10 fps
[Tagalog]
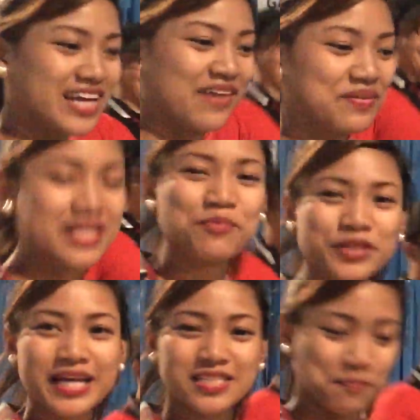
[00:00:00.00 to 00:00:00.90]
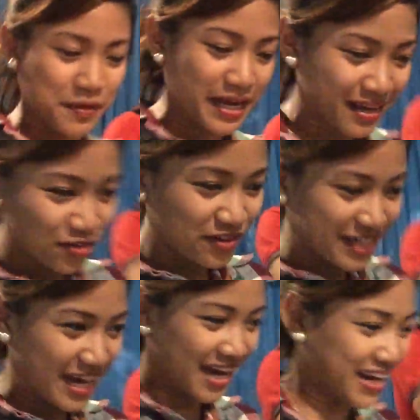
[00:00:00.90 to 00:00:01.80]
Malapit na po tayo sa peak nung
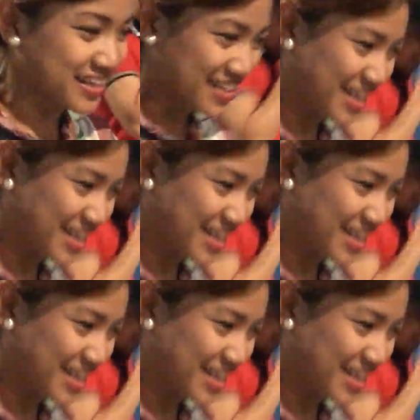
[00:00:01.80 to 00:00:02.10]
inaakyat